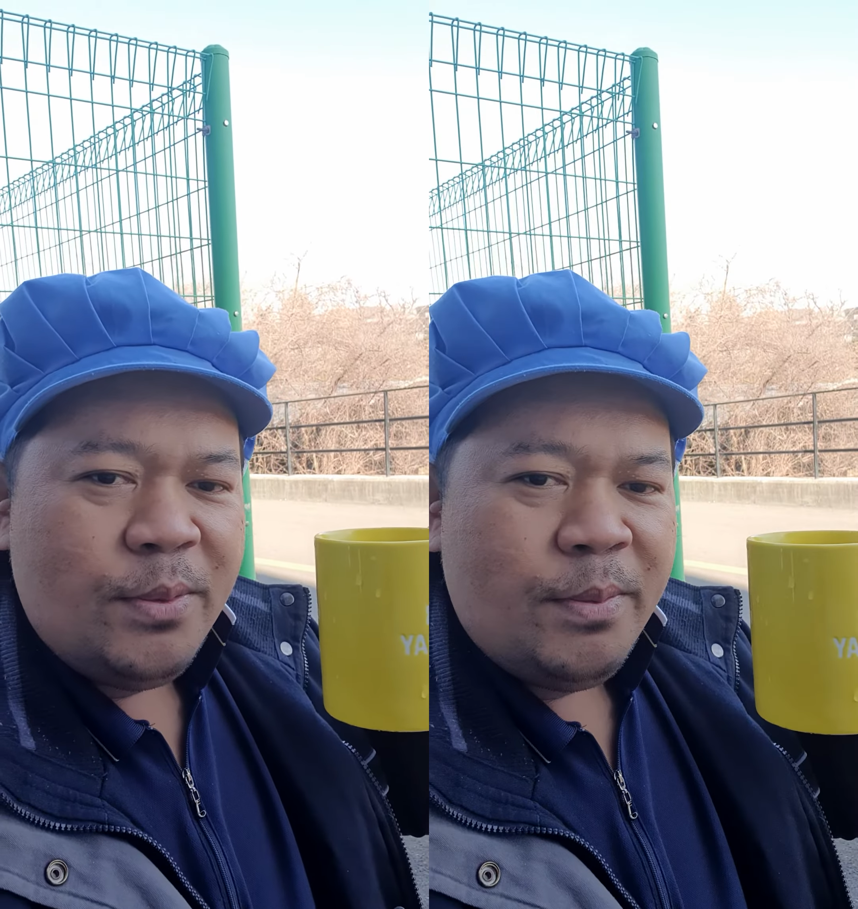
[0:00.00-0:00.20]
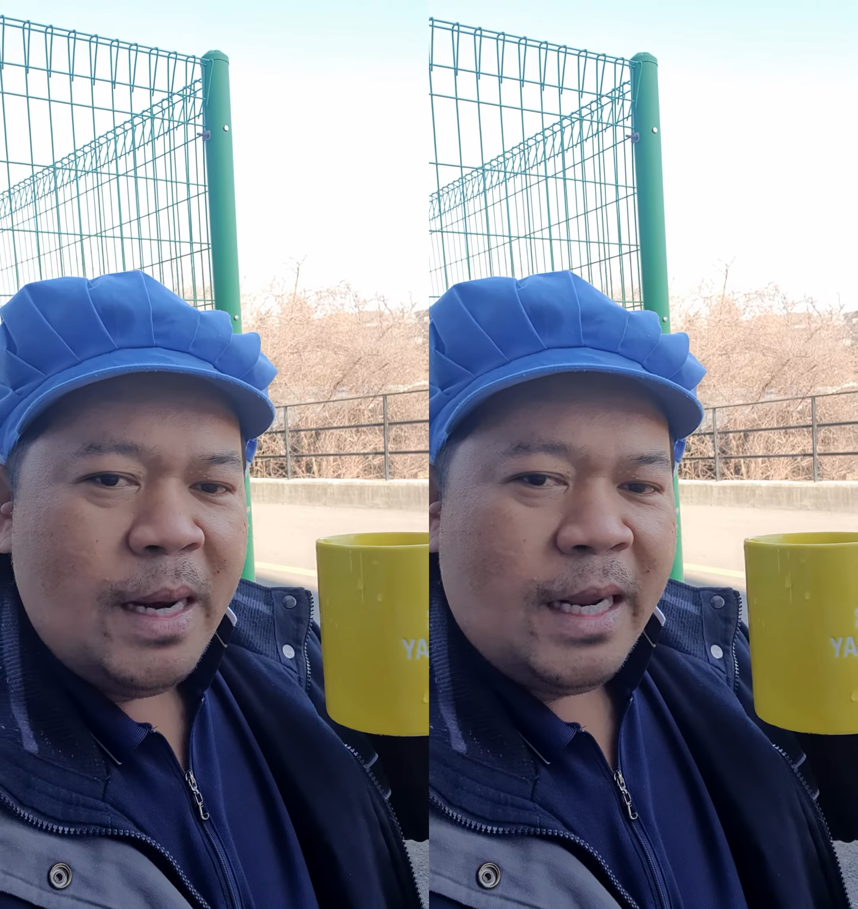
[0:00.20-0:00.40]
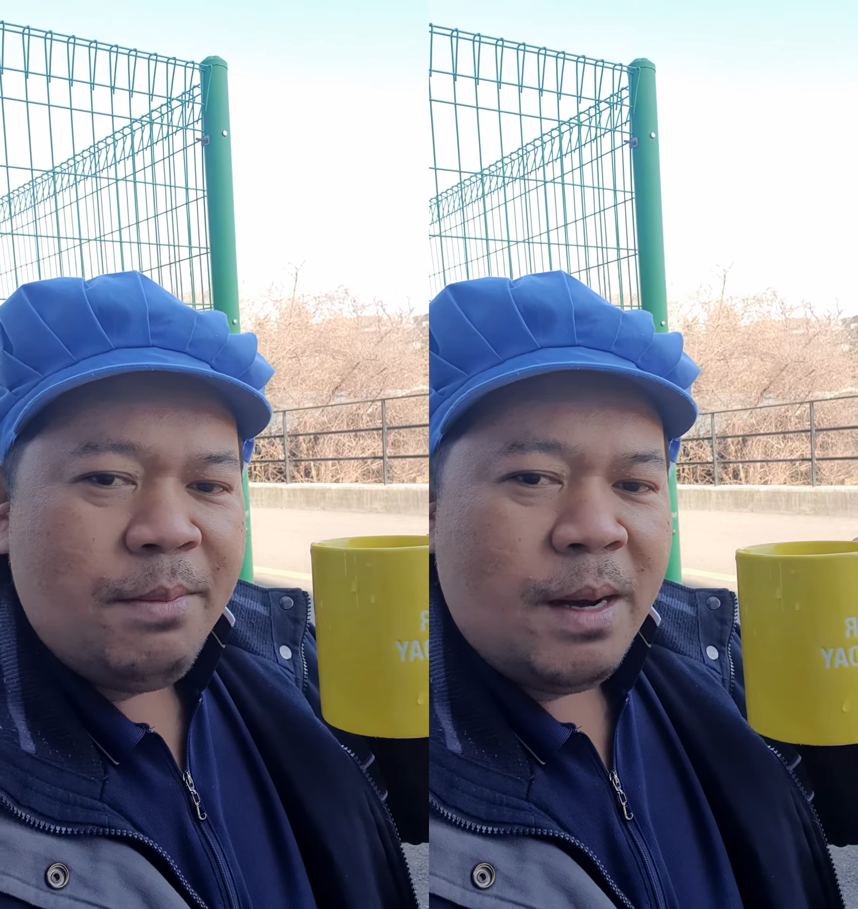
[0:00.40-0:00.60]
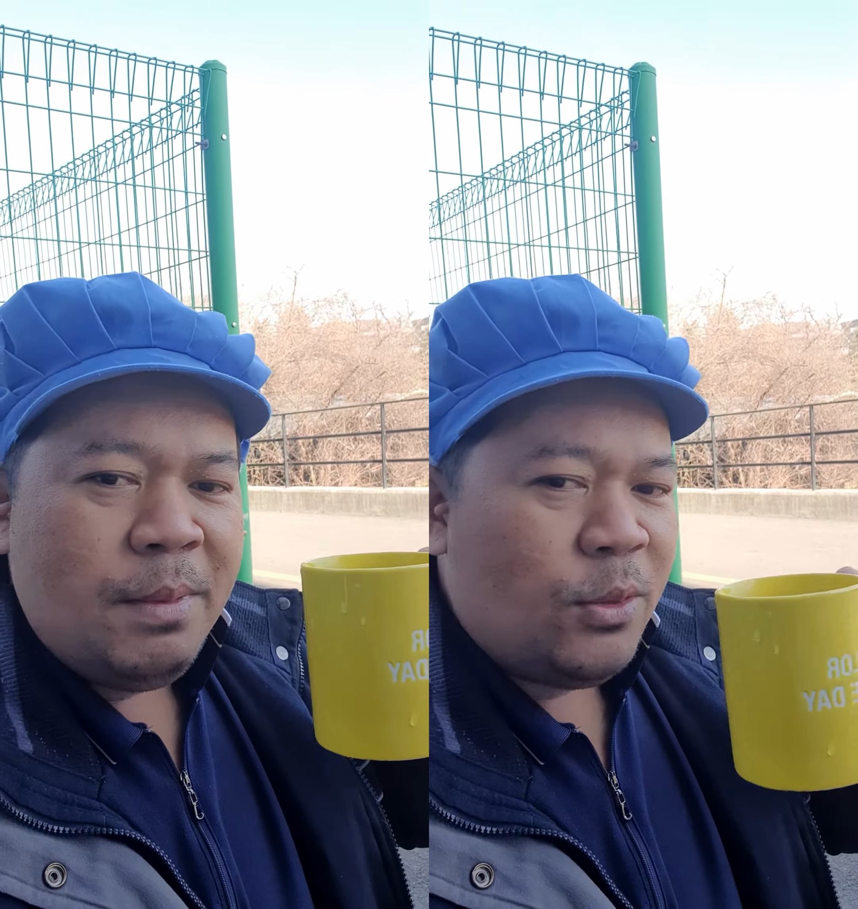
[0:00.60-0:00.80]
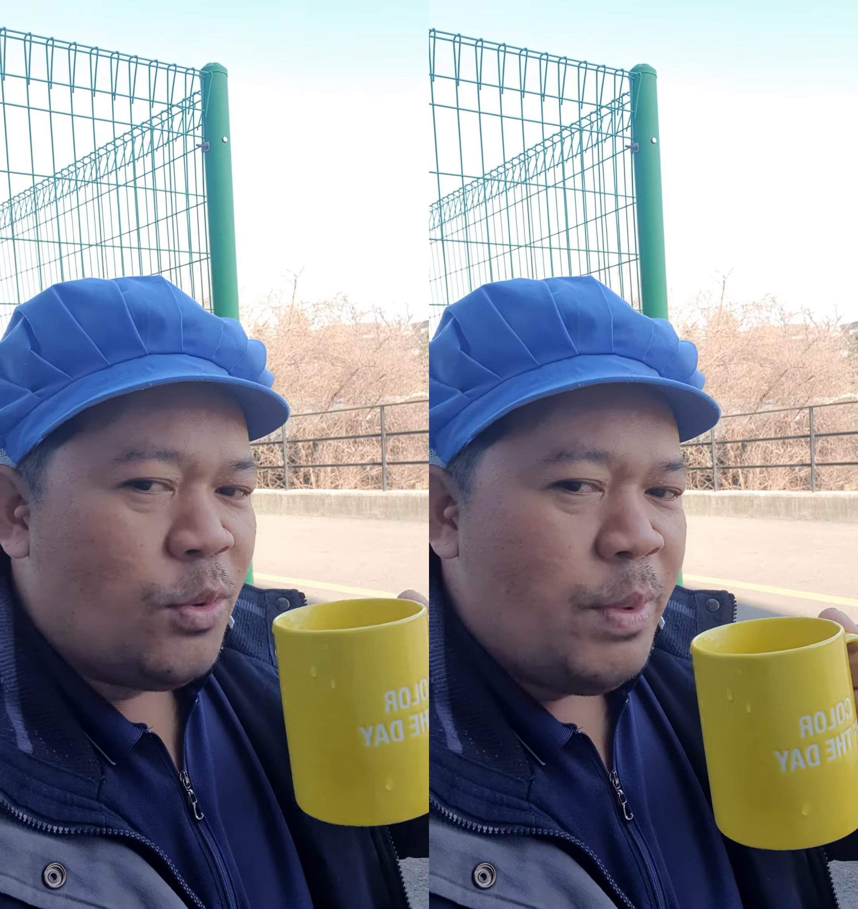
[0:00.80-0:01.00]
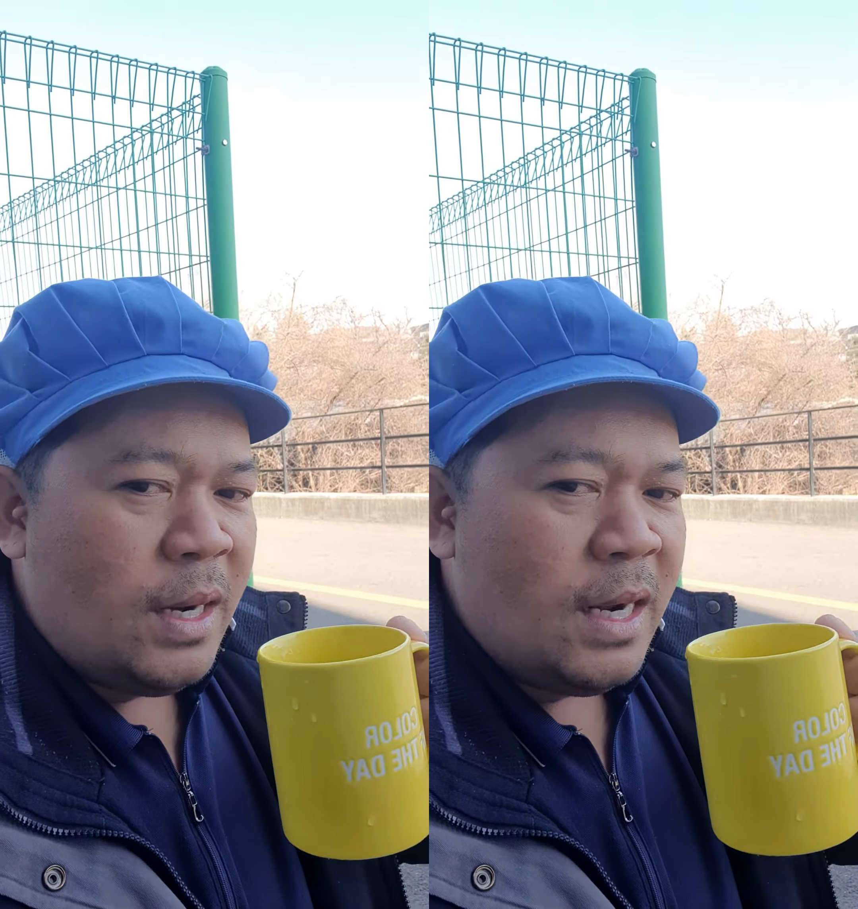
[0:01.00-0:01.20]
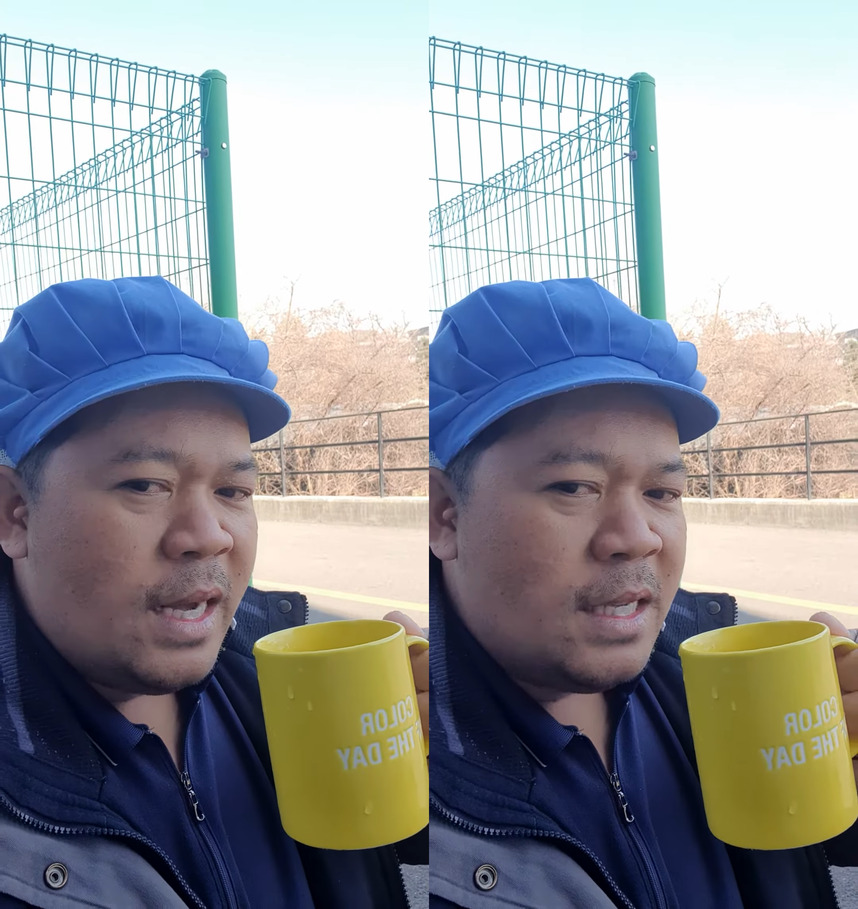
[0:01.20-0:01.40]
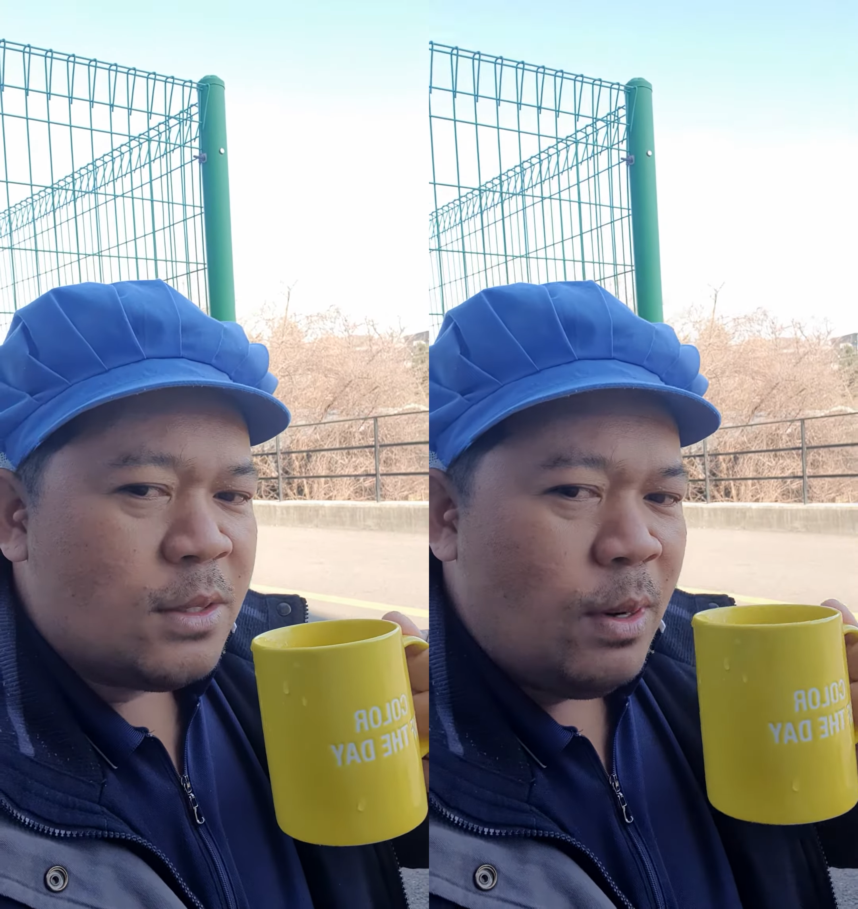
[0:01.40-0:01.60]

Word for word: maligamgam na tubig lang guys